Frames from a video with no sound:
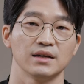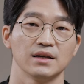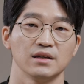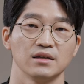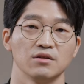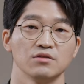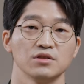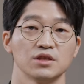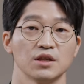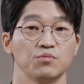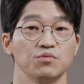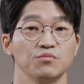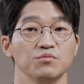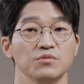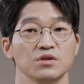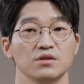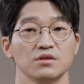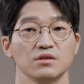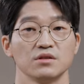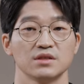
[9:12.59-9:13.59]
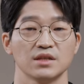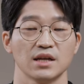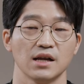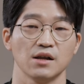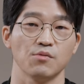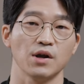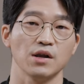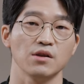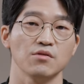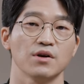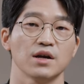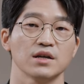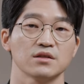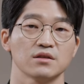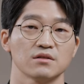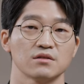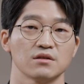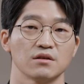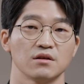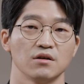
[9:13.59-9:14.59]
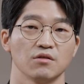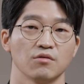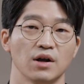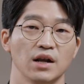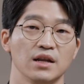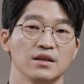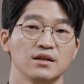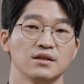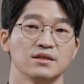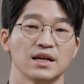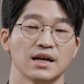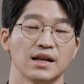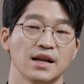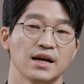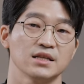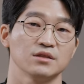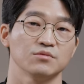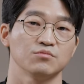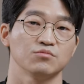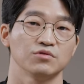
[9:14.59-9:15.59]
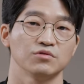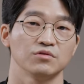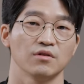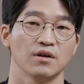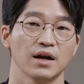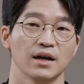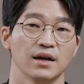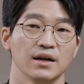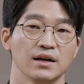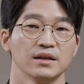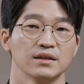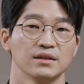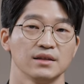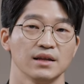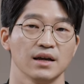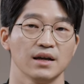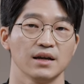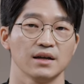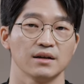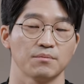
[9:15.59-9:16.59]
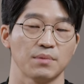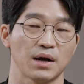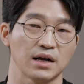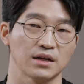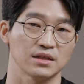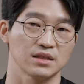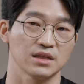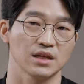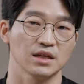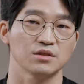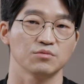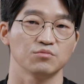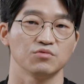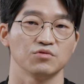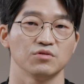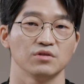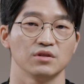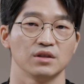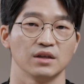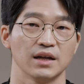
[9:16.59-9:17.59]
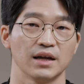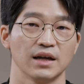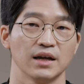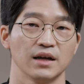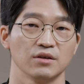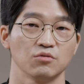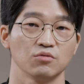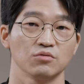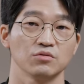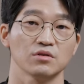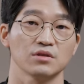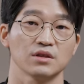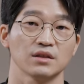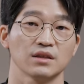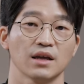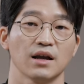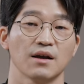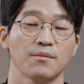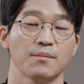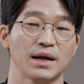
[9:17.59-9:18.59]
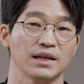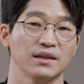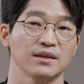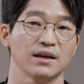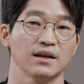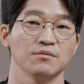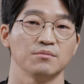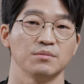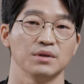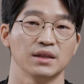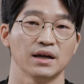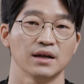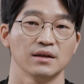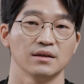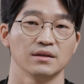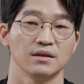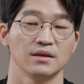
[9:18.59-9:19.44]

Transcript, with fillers: 이런 제품들을 잘 활용하셔서 관리를 잘 하신 분과 그냥 방치하신 분들이랑 흉터 상태가 많이 다릅니다.